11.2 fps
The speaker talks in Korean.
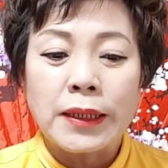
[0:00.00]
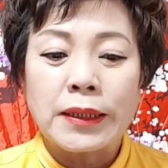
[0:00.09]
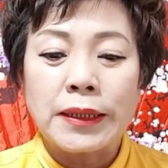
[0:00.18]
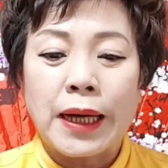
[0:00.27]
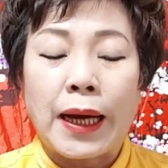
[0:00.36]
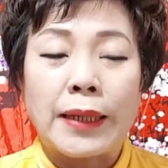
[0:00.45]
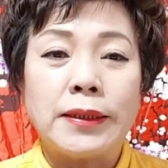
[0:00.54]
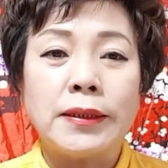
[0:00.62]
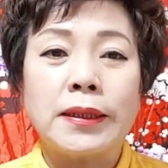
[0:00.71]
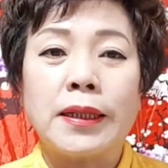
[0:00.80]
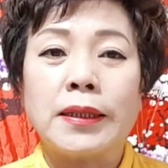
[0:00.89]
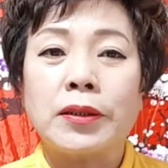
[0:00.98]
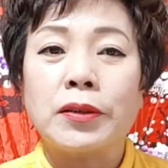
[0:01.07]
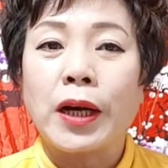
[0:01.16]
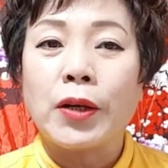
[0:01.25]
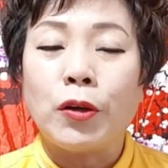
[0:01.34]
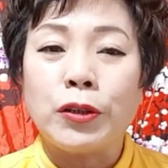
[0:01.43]
그냥 앉은 자리에서
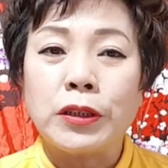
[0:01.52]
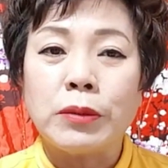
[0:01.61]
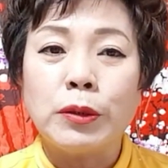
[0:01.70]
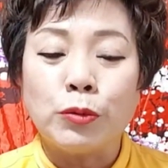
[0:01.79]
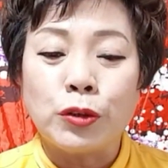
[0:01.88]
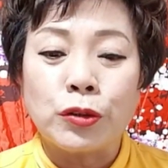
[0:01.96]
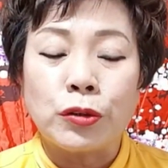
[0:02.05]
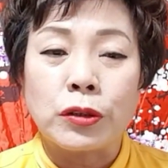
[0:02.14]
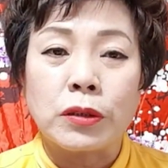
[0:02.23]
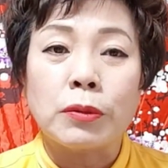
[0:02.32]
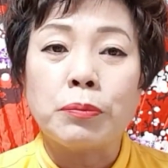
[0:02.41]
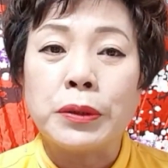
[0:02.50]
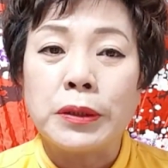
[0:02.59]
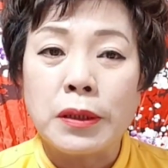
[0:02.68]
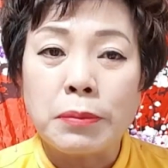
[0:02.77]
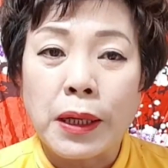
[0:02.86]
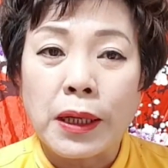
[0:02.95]
내가 열심히 움직여주시면
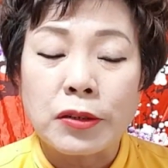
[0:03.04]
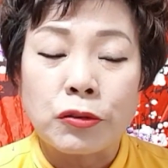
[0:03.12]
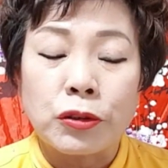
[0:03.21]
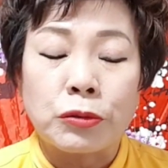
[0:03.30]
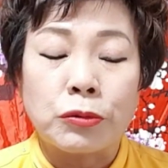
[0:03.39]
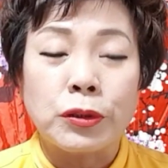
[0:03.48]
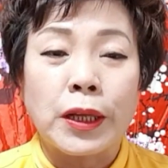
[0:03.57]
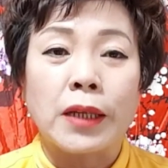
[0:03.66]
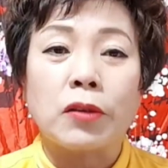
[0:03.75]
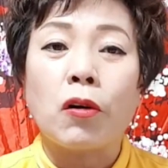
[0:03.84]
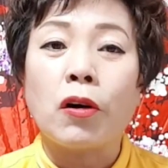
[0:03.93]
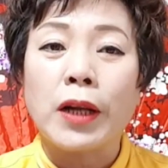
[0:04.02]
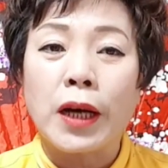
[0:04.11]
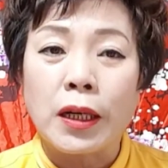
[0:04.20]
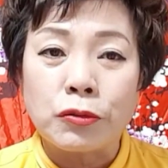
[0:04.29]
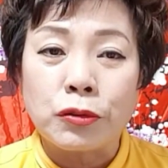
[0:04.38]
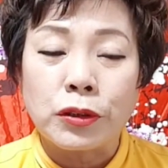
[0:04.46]
빚을 발할 수 있고 내가 더
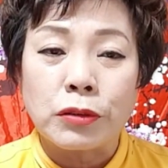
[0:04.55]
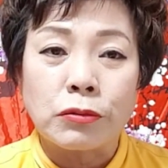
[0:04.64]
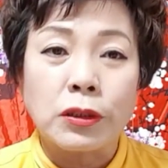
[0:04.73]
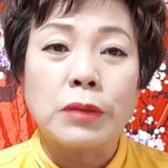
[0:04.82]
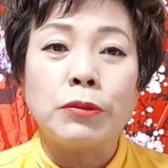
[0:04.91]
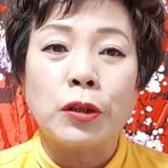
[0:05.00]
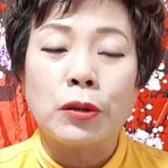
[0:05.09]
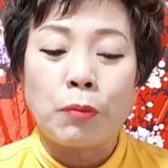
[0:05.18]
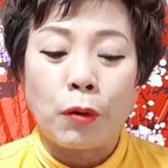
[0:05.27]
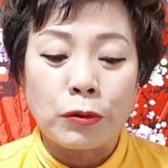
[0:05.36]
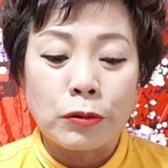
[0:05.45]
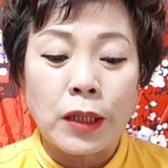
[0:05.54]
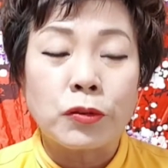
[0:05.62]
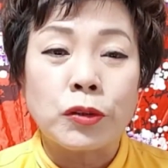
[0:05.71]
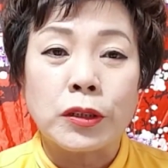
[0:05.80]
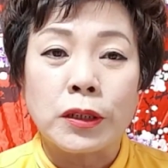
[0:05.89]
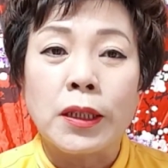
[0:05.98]
커나갈 수 있고 금전을 벌고 갈 수
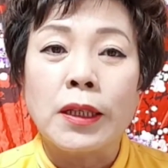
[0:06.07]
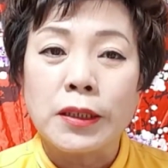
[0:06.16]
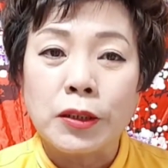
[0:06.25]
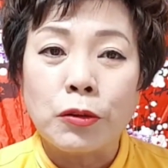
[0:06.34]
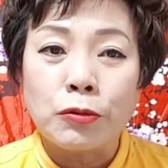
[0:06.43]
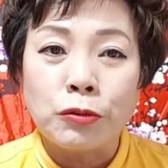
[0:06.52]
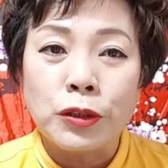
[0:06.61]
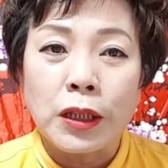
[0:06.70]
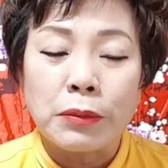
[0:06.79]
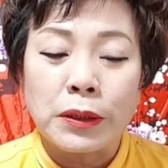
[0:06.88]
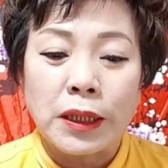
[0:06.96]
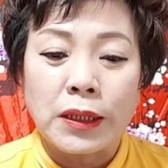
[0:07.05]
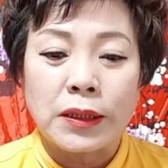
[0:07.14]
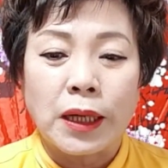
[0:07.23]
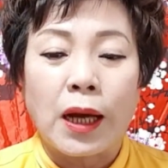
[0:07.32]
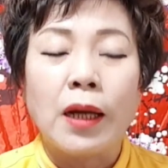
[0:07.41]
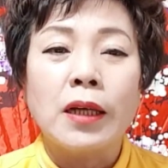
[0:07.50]
있는 이런 운세입니다.
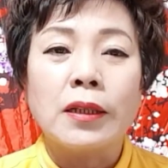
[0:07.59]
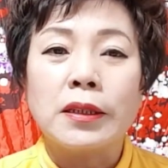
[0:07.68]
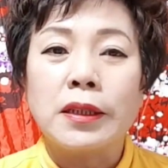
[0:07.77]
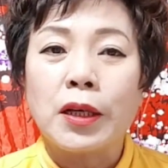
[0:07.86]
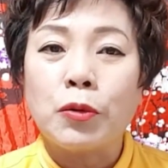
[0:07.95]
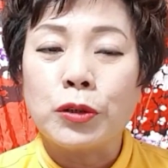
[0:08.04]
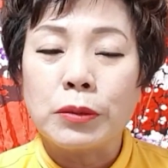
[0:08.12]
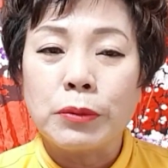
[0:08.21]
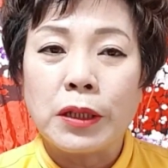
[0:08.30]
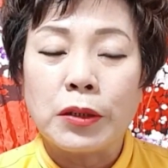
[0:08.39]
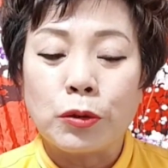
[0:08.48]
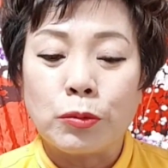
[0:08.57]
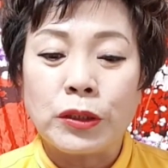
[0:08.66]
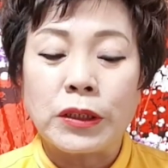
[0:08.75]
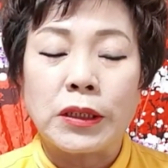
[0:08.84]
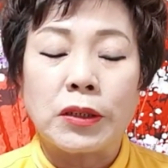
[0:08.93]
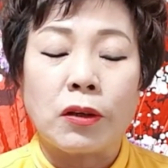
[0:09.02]
그러니까 크게 욕심을 내서
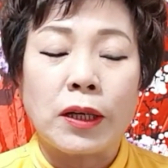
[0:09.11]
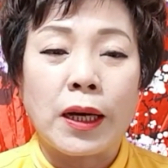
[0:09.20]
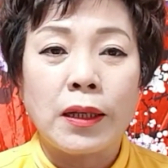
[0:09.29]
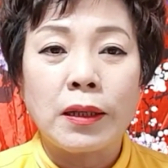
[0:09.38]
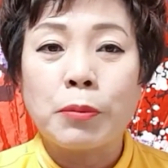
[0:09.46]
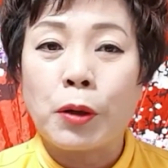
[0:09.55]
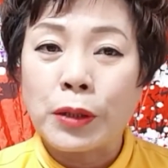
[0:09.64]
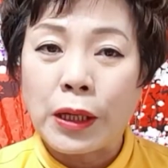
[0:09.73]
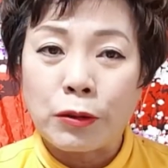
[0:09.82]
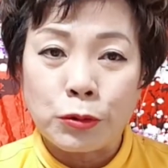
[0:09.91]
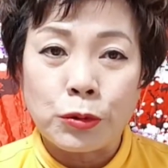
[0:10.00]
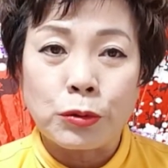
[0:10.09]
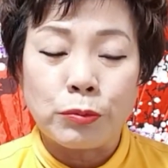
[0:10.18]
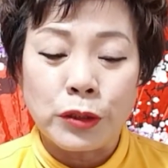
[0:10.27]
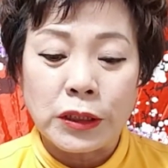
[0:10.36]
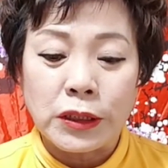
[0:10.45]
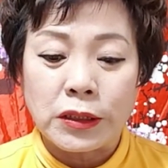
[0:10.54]
움직이거나 변화를 줘서
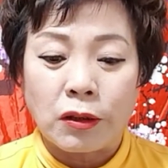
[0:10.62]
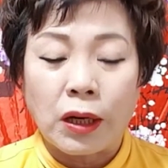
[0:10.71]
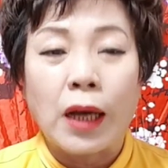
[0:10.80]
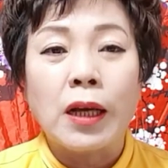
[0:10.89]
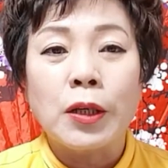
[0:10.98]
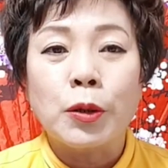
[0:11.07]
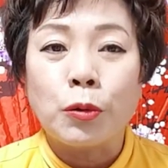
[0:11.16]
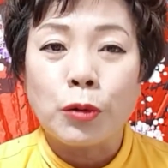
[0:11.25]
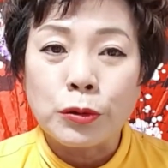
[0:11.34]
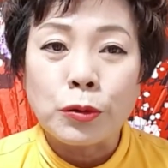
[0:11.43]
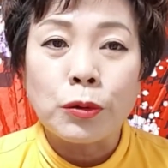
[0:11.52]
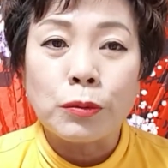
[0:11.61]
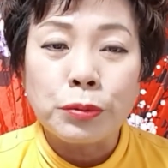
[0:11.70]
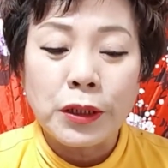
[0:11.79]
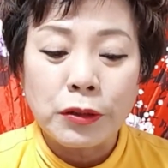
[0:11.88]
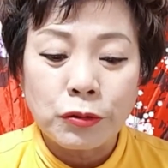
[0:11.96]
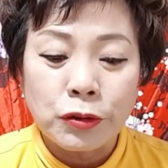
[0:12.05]
움직이시는 거나 이런 건 조금
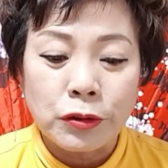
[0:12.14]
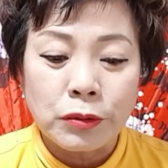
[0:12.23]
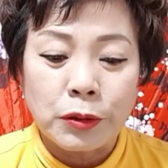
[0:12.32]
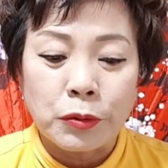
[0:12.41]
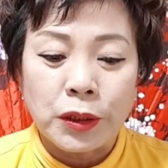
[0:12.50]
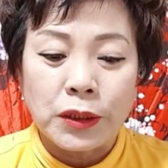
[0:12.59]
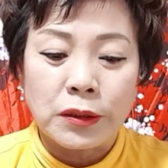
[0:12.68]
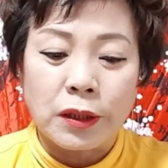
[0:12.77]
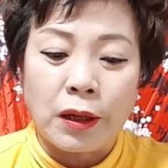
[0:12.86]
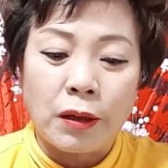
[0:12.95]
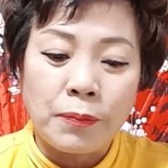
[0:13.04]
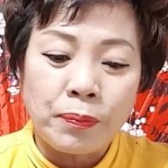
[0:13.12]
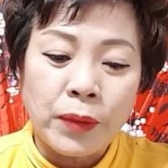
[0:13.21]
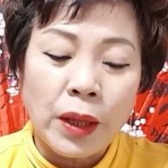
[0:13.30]
피해 주셨으면 좋겠어요.